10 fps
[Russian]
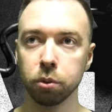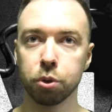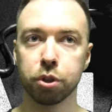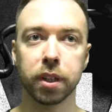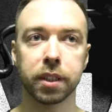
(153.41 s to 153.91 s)

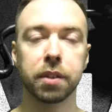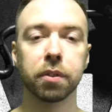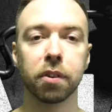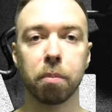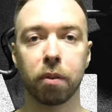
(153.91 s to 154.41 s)
очень
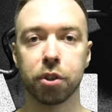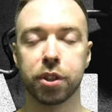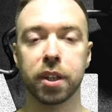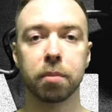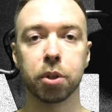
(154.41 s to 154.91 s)
активного
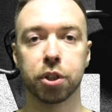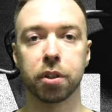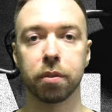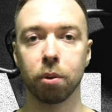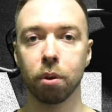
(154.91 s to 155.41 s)
повреждения
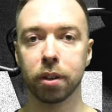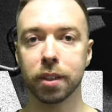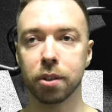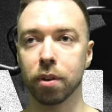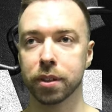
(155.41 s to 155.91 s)
мышечных волокон,
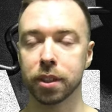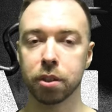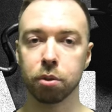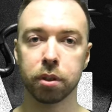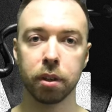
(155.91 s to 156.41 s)
и у вас не
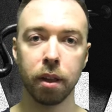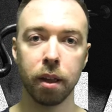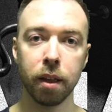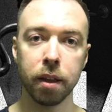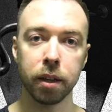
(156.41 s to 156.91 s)
идет
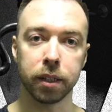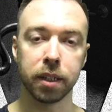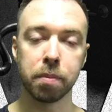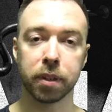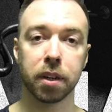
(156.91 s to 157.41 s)

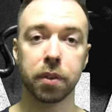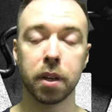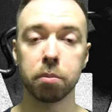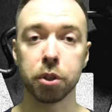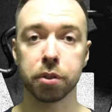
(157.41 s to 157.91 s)

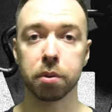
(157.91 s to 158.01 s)
гипертрофия мышц.